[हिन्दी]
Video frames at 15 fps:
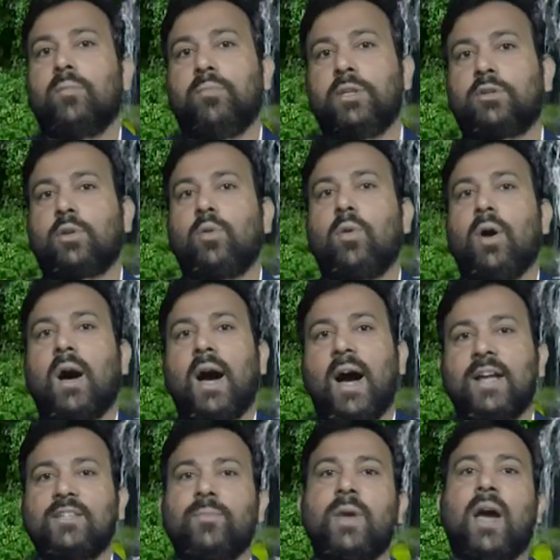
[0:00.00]
मित्रों
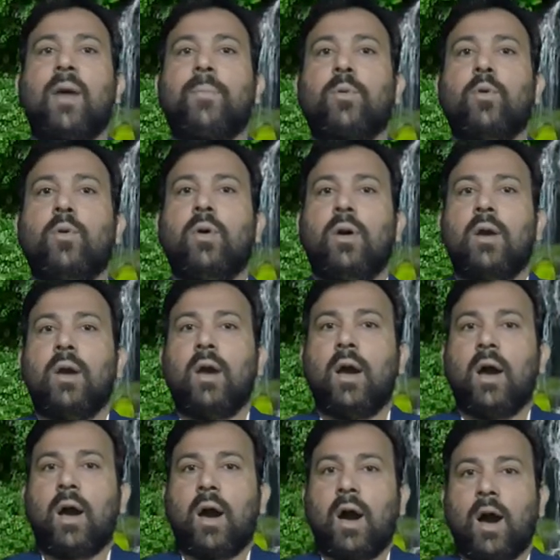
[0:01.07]
आज मैं आपको
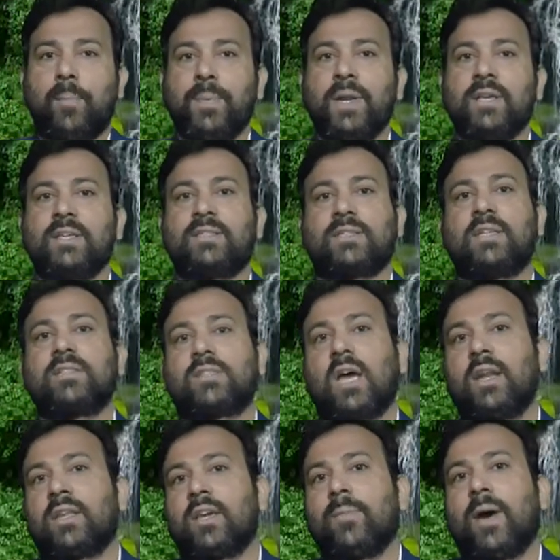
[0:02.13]
अपने इस
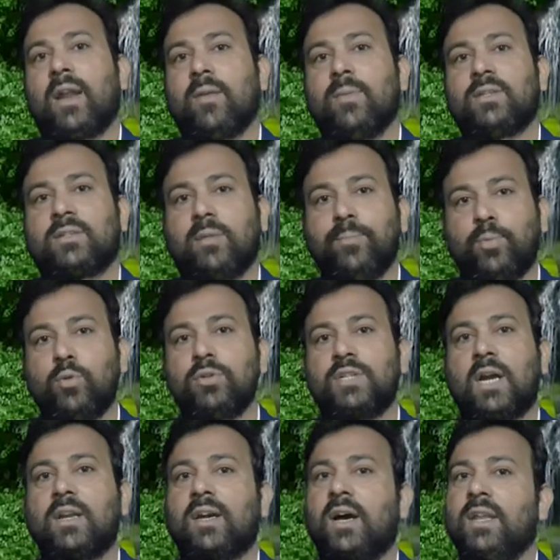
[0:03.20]
संस्थान के बारे में संपूर्ण
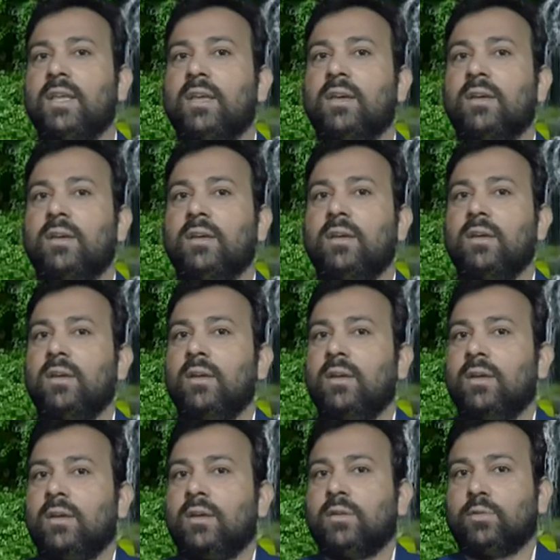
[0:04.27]
जानकारी
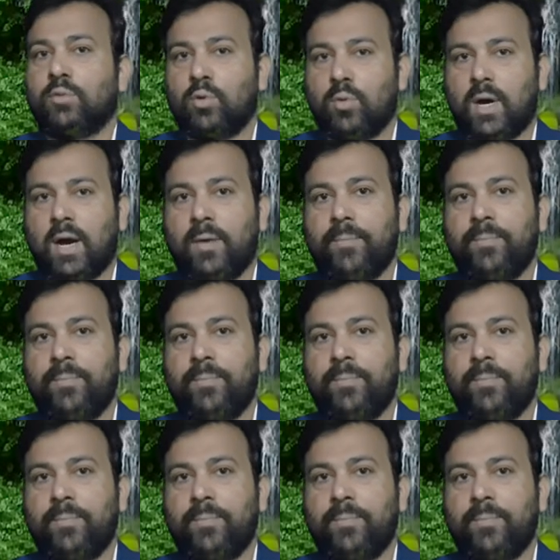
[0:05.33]
दूंगा